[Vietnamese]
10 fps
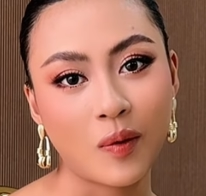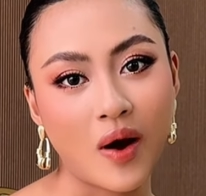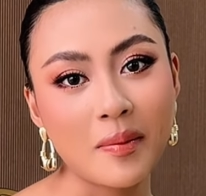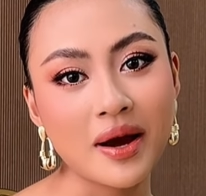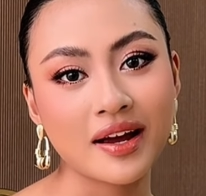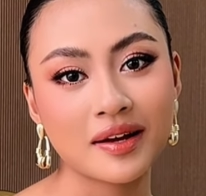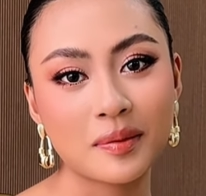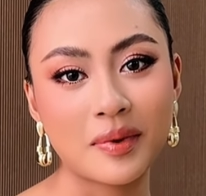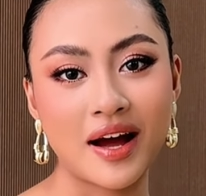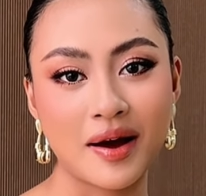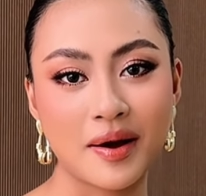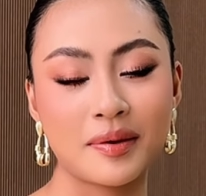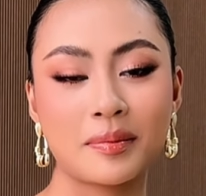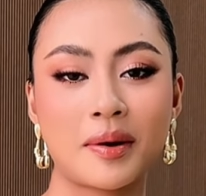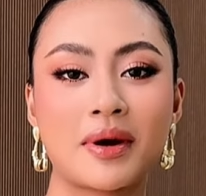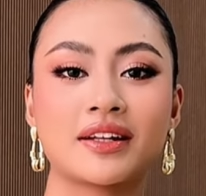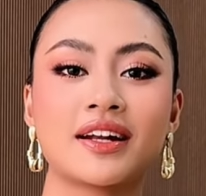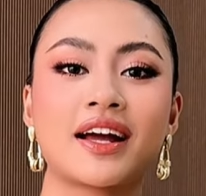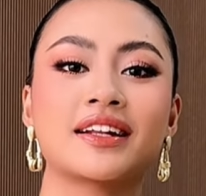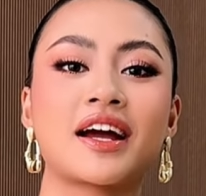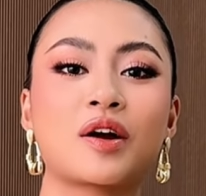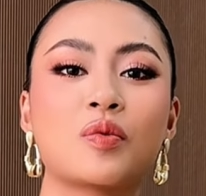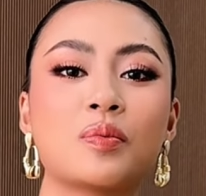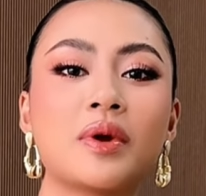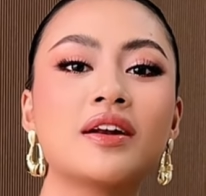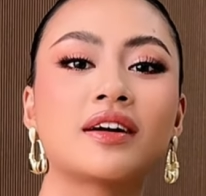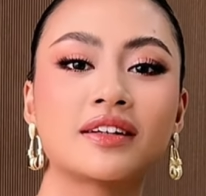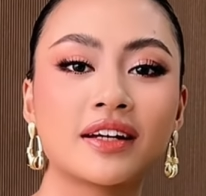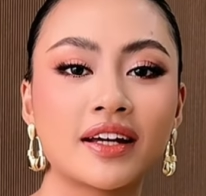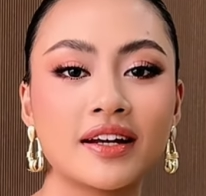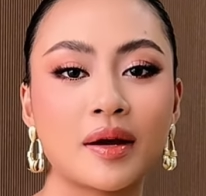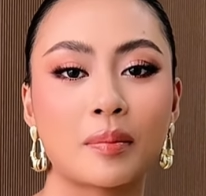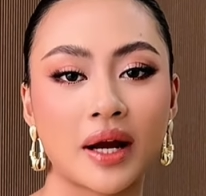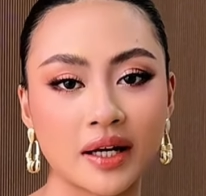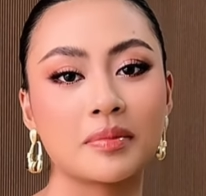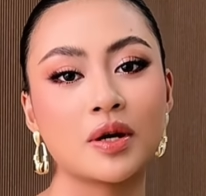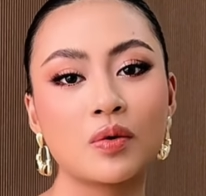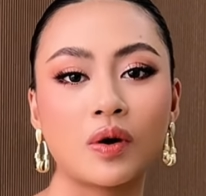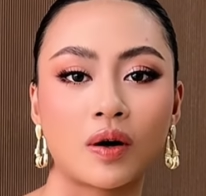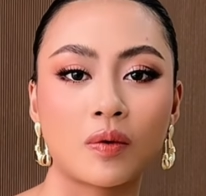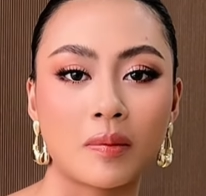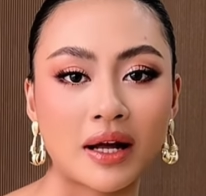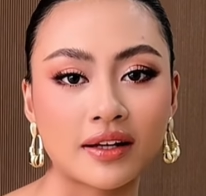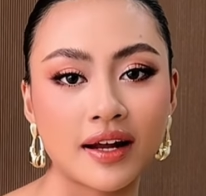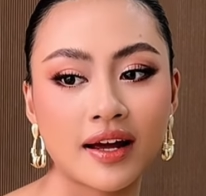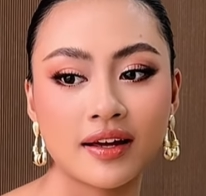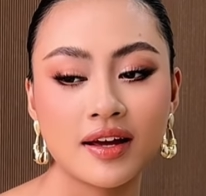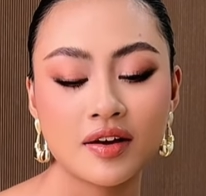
quá mạnh mà mà bản thân hạnh thì hạnh cũng biết được những cái điểm mạnh điểm yếu của của bản thân hạnh